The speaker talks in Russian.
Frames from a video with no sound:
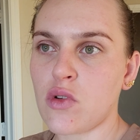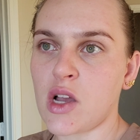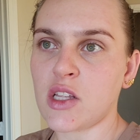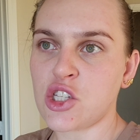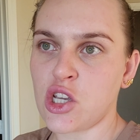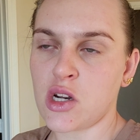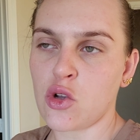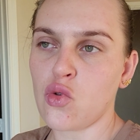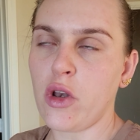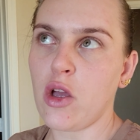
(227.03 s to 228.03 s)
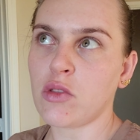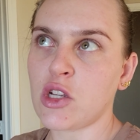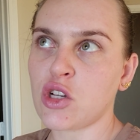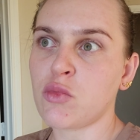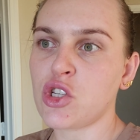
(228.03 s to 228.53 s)
когда с чаркой гуляю
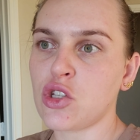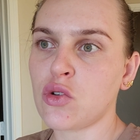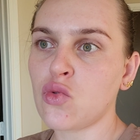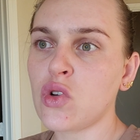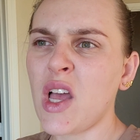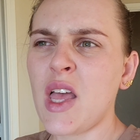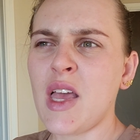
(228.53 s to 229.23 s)
наш обычный круг,